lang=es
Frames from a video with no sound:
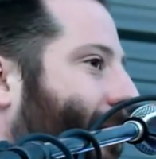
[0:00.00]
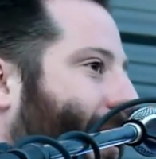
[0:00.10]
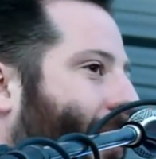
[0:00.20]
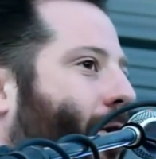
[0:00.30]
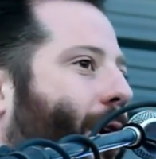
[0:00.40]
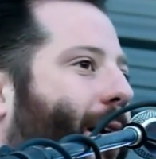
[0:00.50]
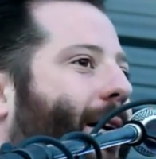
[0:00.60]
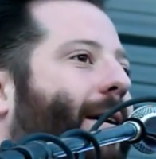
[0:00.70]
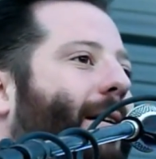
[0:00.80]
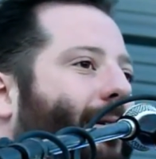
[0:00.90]
creo
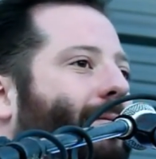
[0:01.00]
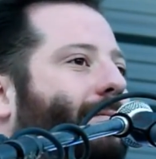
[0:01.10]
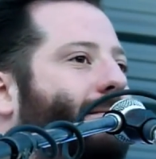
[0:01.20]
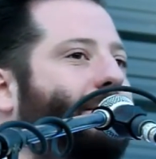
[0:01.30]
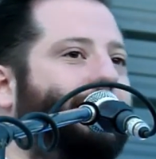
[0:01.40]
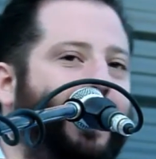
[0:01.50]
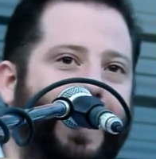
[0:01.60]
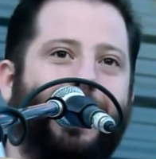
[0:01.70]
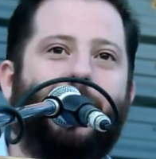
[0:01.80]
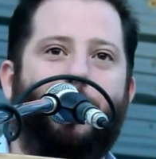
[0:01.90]
que
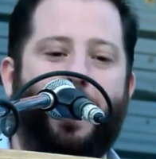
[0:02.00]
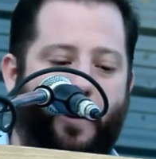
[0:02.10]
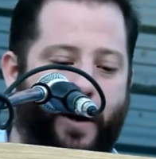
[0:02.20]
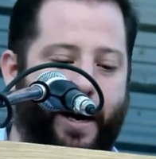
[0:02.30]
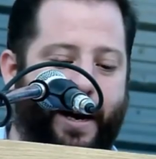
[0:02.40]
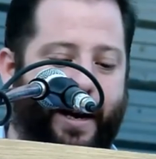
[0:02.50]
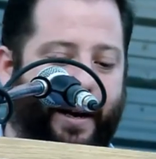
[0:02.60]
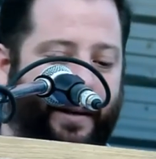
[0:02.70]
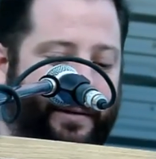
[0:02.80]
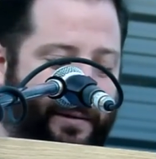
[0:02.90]
en la etapa que
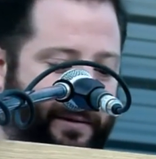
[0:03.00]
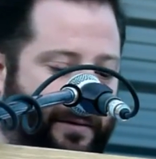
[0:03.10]
viene,